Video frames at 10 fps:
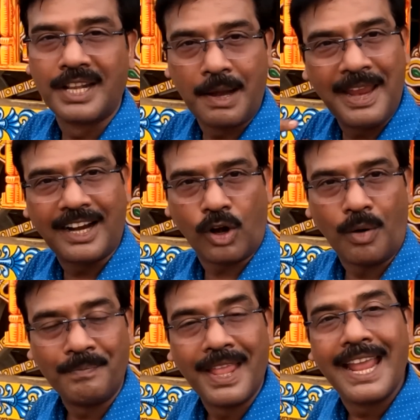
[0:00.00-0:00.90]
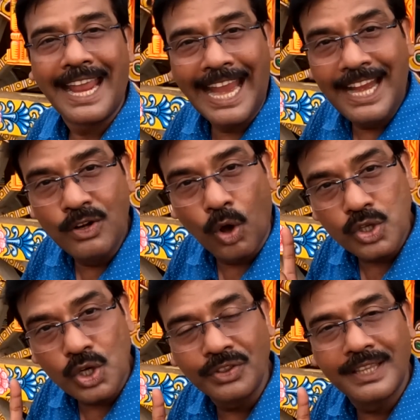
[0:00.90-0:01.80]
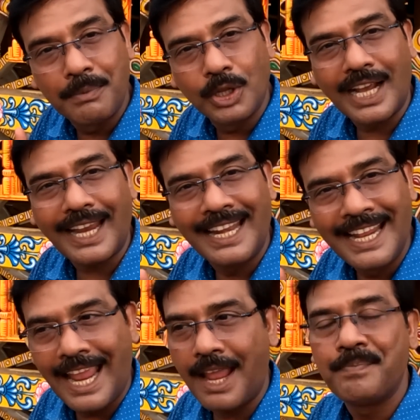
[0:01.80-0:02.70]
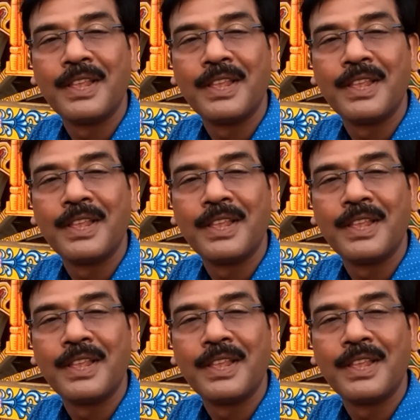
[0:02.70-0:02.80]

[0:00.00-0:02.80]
ত্রিবিক্রম এই নজন দেবতাকে নিয়ে